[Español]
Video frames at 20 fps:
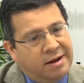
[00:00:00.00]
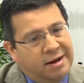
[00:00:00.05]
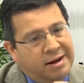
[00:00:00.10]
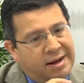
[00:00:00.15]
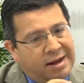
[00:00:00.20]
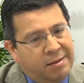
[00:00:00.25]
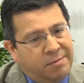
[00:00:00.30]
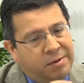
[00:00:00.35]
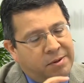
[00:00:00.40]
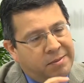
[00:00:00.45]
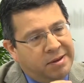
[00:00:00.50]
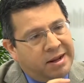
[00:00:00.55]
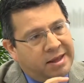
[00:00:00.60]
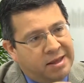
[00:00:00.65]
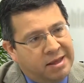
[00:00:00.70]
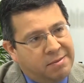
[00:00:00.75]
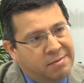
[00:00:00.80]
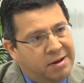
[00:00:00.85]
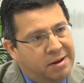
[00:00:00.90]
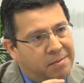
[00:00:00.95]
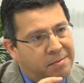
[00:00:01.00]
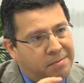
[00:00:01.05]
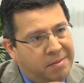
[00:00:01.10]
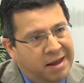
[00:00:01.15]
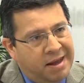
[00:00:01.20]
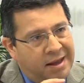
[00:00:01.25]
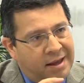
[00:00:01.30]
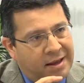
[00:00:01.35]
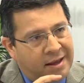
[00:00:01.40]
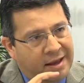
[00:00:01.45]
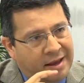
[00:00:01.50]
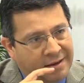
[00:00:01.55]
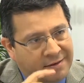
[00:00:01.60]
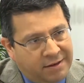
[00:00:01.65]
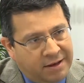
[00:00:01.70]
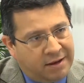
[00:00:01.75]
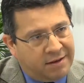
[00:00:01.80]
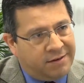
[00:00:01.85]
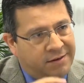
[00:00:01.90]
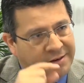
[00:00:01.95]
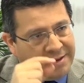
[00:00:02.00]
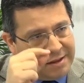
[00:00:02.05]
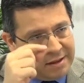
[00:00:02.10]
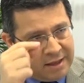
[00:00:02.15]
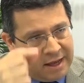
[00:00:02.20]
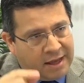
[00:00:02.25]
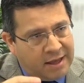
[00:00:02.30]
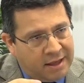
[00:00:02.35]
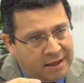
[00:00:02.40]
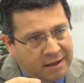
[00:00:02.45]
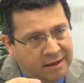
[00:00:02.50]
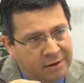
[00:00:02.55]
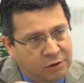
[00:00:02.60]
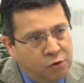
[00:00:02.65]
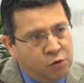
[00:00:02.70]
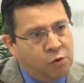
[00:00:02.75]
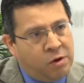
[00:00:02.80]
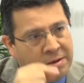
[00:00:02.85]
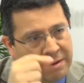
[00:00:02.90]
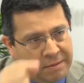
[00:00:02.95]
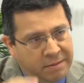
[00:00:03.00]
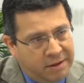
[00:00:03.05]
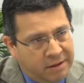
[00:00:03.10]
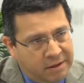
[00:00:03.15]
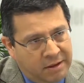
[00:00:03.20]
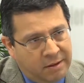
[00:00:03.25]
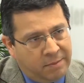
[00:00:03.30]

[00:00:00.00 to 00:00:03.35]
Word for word: ¿la primera dama va a ser citada nuevamente